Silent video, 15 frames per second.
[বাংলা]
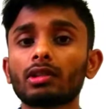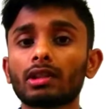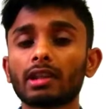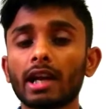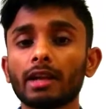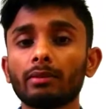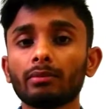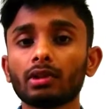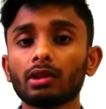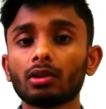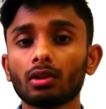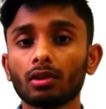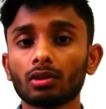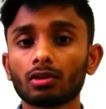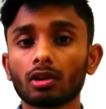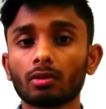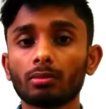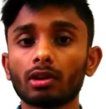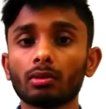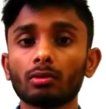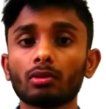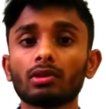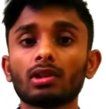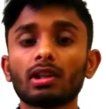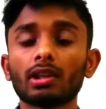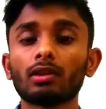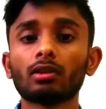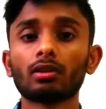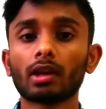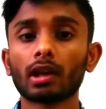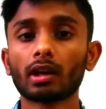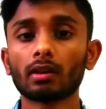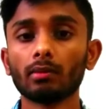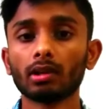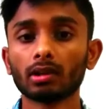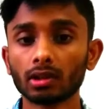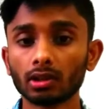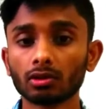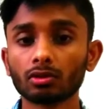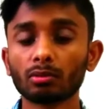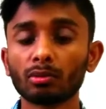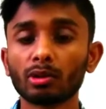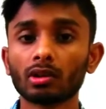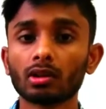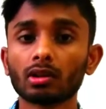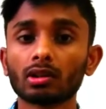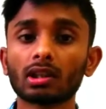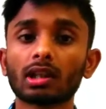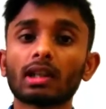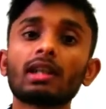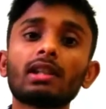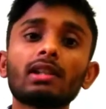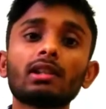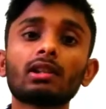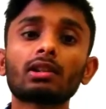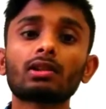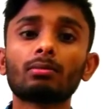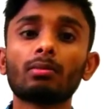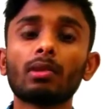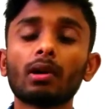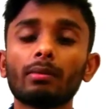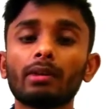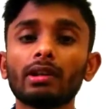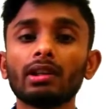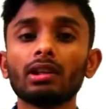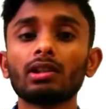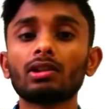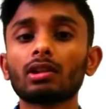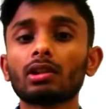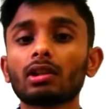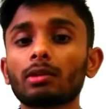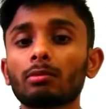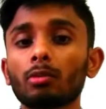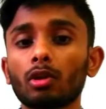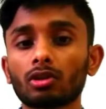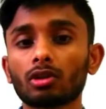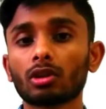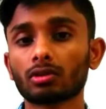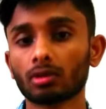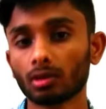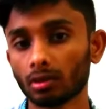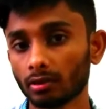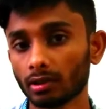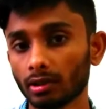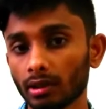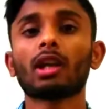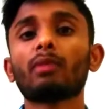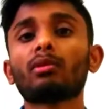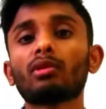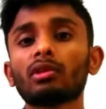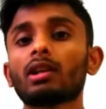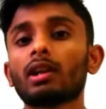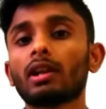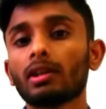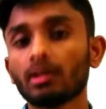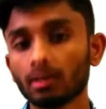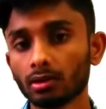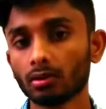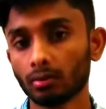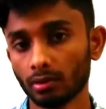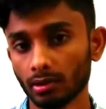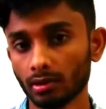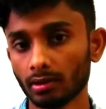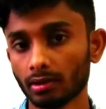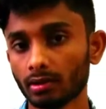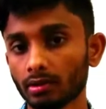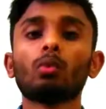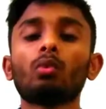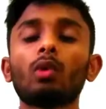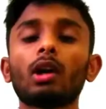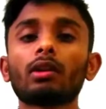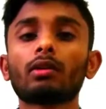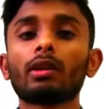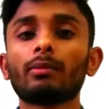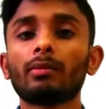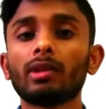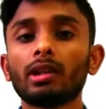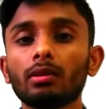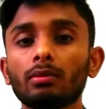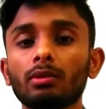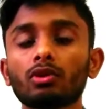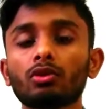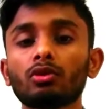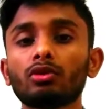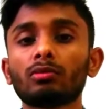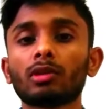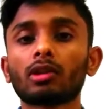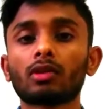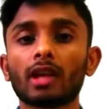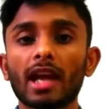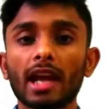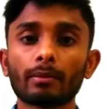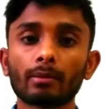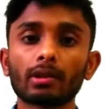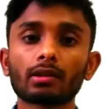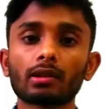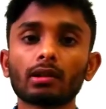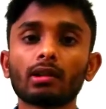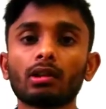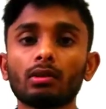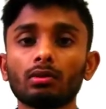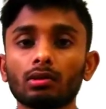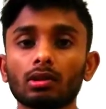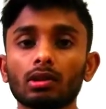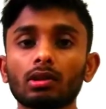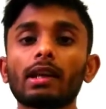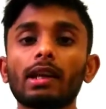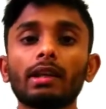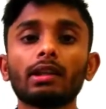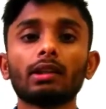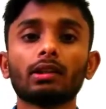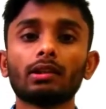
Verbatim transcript: যে টাইমটি খরচ হবে এবং যে ইরোর দেখাবে সেই সময়টি তারা নিজেভাবে নিজেরাই পর্যালোচনা করে দেখে এবং তারা নিশ্চিত করেছে যে ওয়ার্ল্ড ওয়াইড পৃথিবীর শুধুমাত্র এক পার্সেন্ট ইউজার এই